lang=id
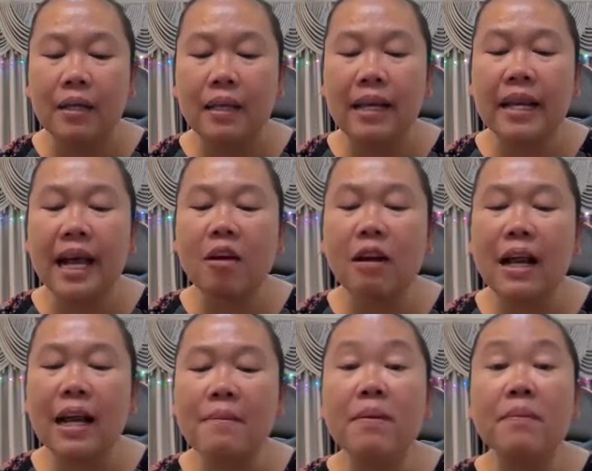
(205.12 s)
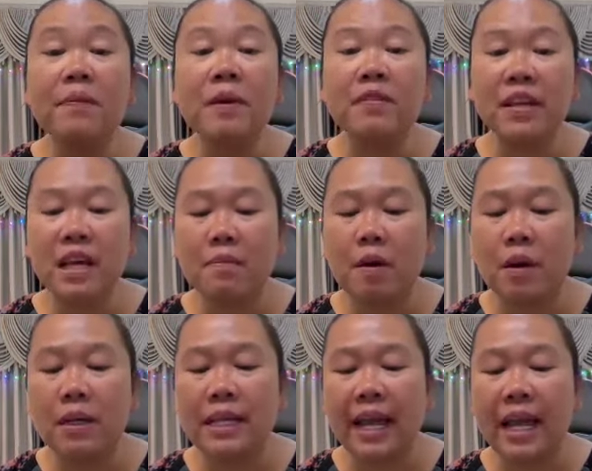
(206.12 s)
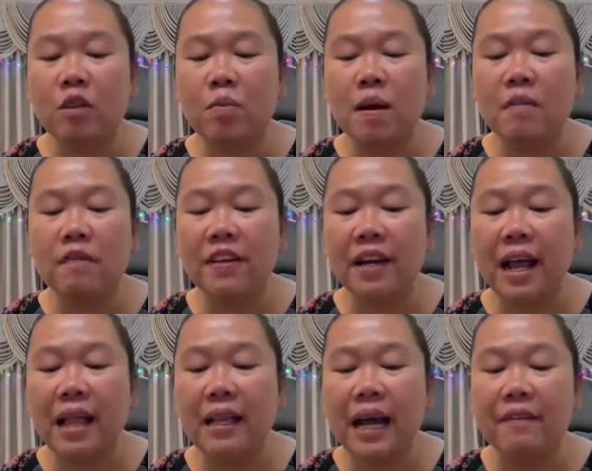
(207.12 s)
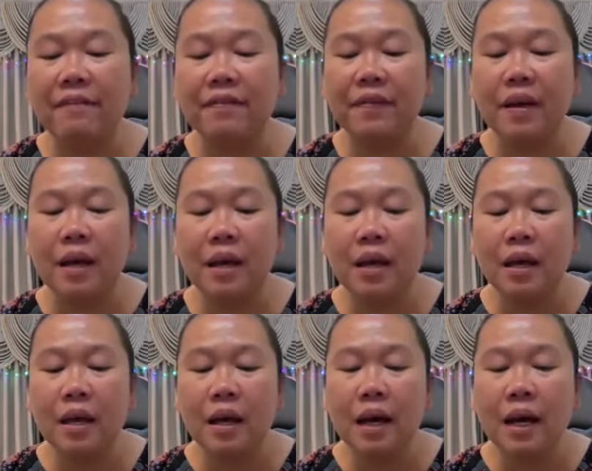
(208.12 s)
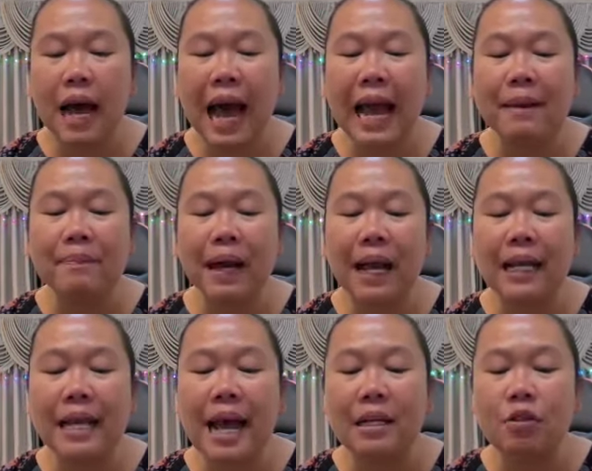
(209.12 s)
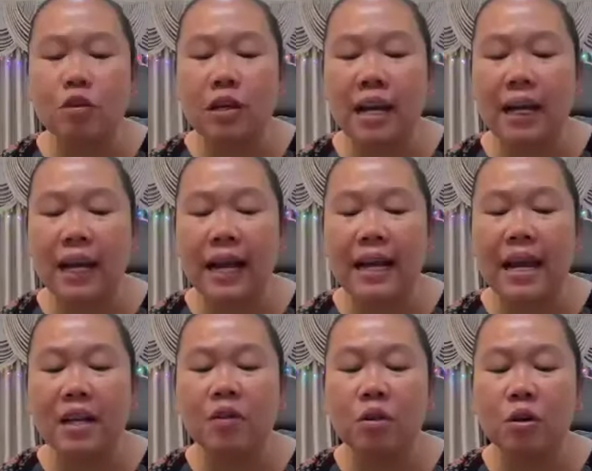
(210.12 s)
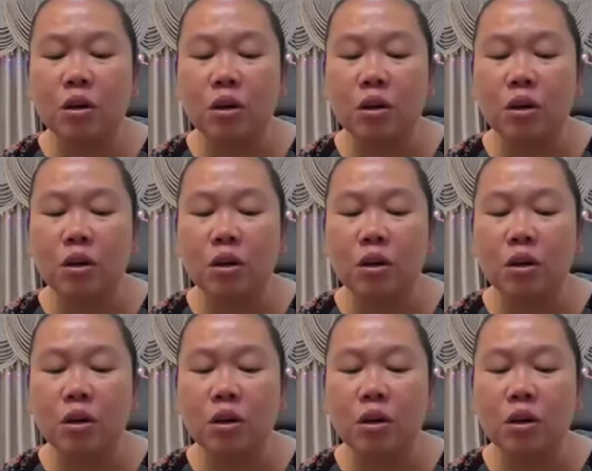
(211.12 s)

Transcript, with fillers: Jadi kalau kalian berpikir bahwa saya itu memviralkan uh, aib kalian, saudara kalian itu